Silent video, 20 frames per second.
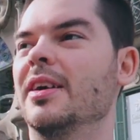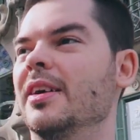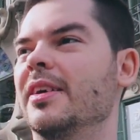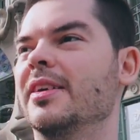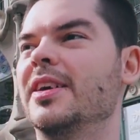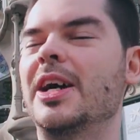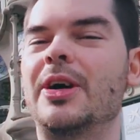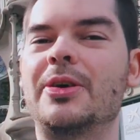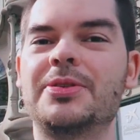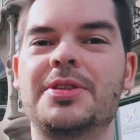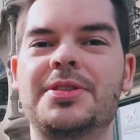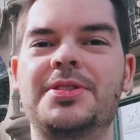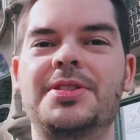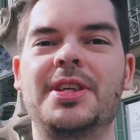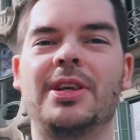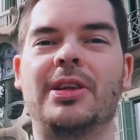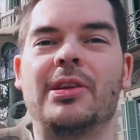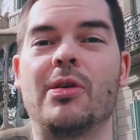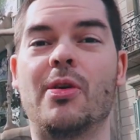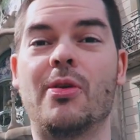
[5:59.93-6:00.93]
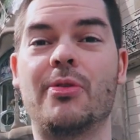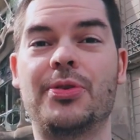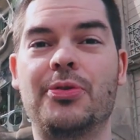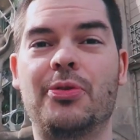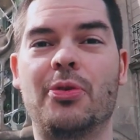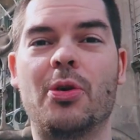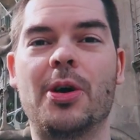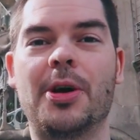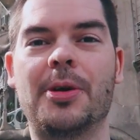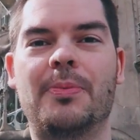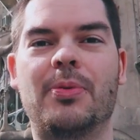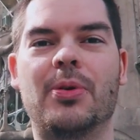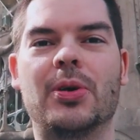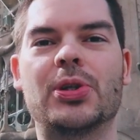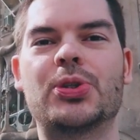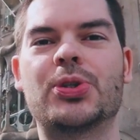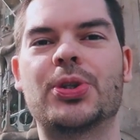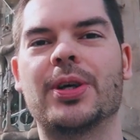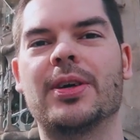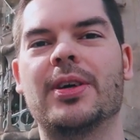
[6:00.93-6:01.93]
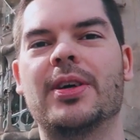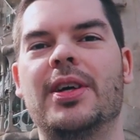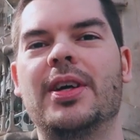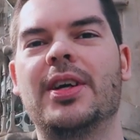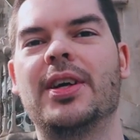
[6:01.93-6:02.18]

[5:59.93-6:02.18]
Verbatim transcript: А, Гауди сделал его вдвое больше.